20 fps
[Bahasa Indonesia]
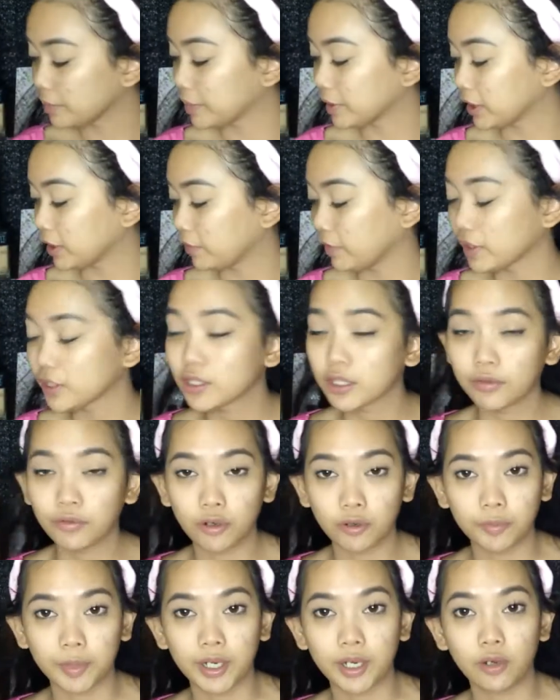seperti facial
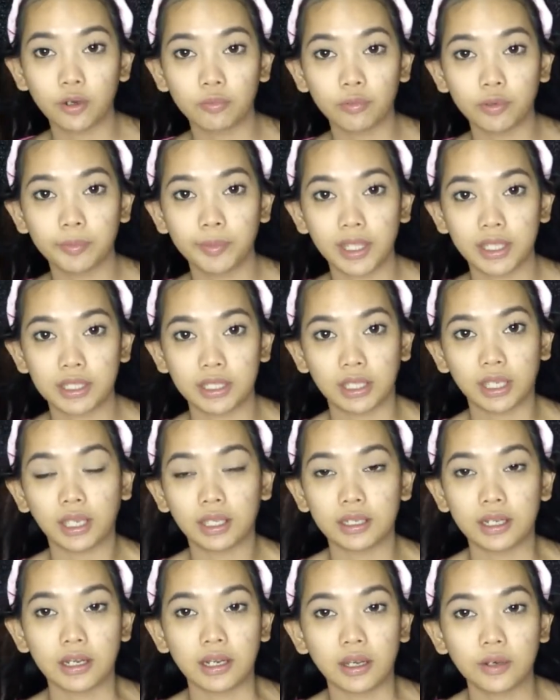foam pada umumnya sih
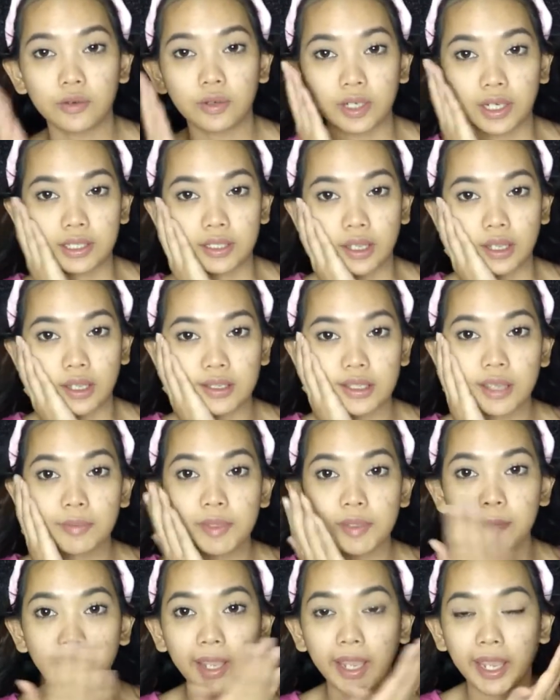dan aku ngerasanya sih
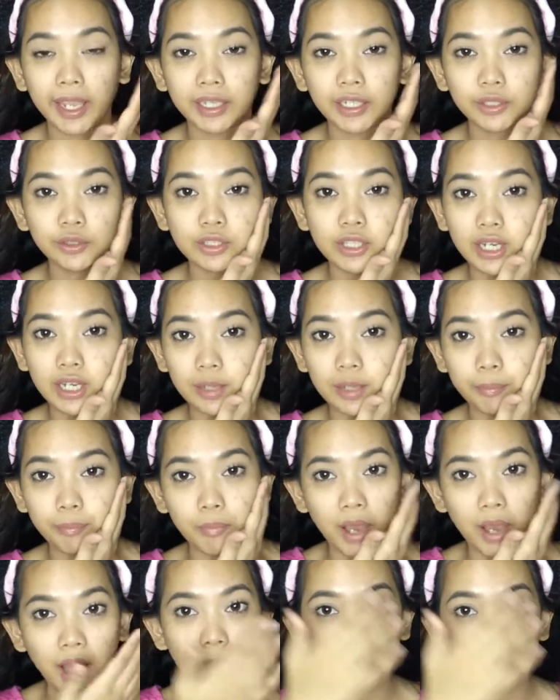habis pakai ini tuh jadi
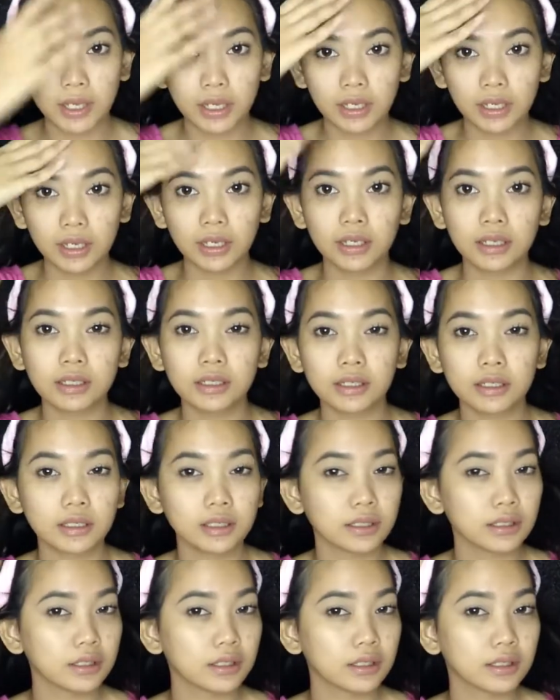lembab e,
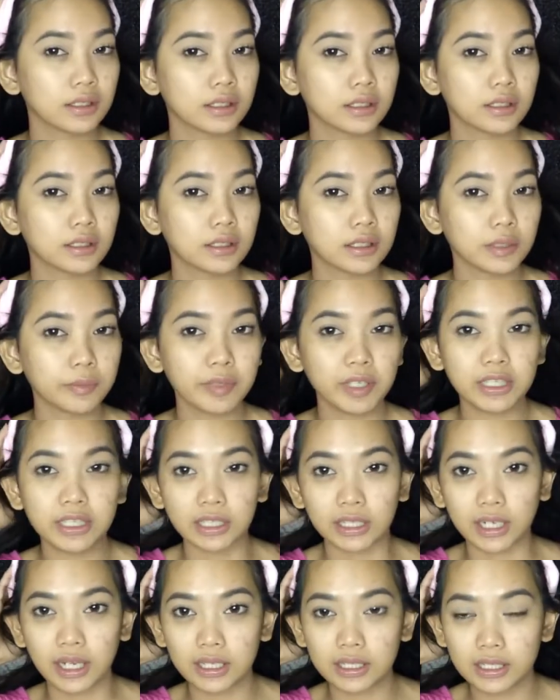lebih
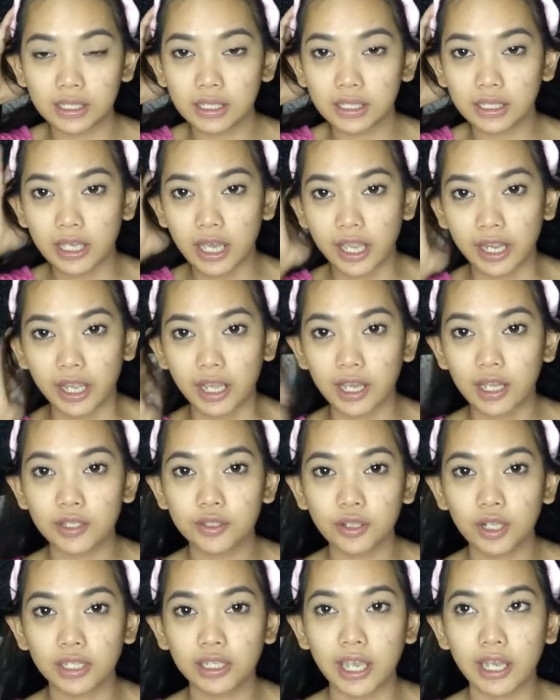cerah sih enggak ya kan
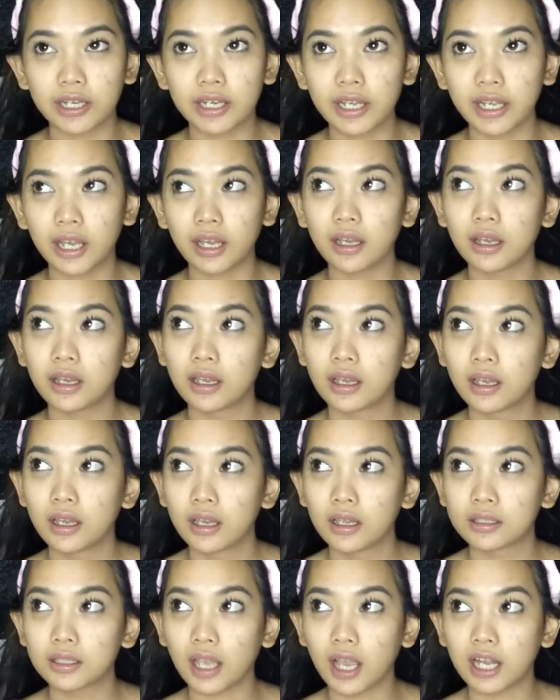soalnya ada yang
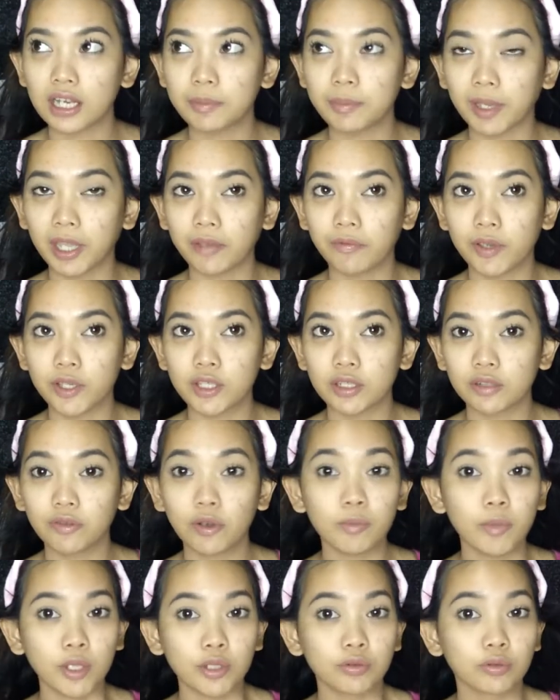sekali pakai facial
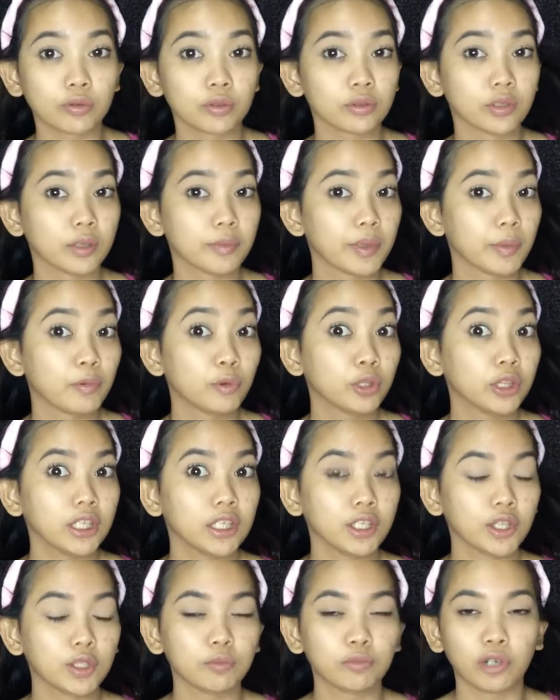foam langsung lebih putih
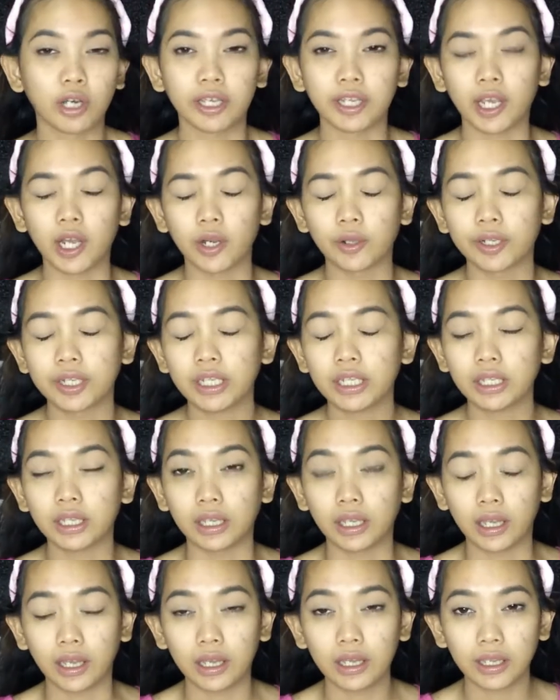gitu mukanya kalau ini
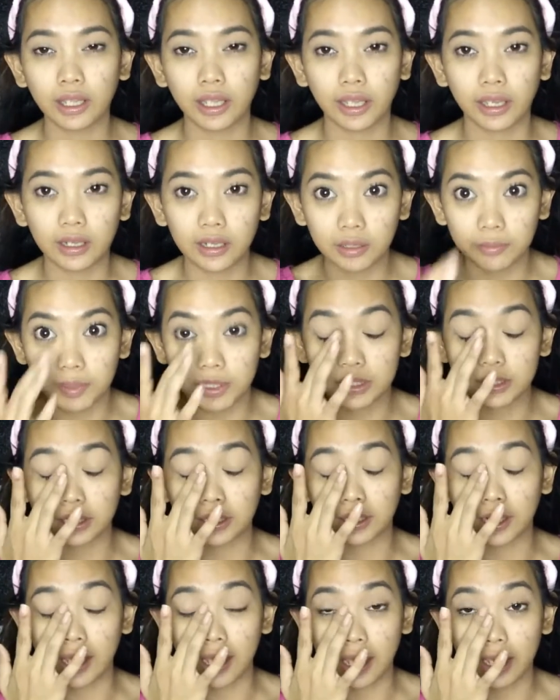enggak kayak lebih
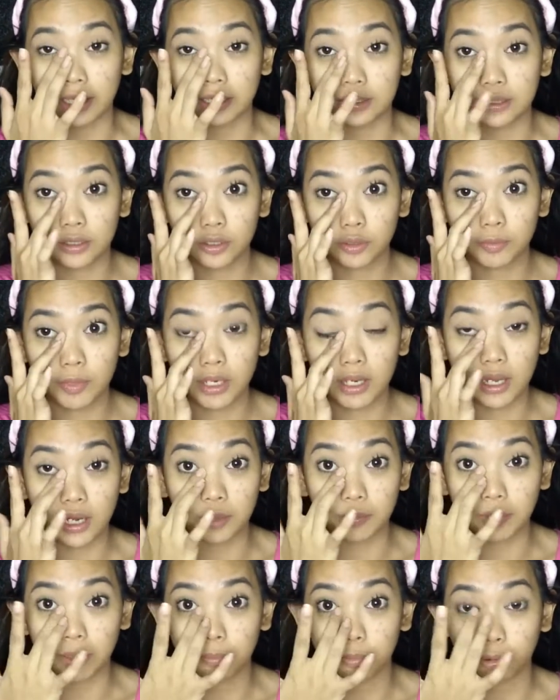cerah aja cuma
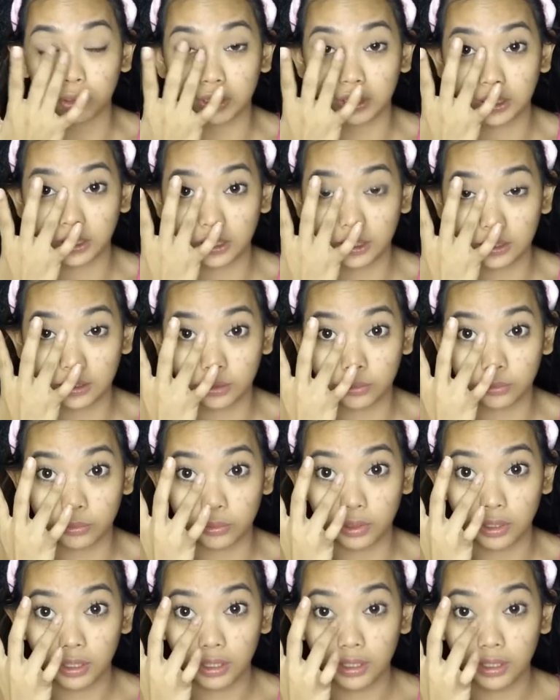nggak lebih putih gitu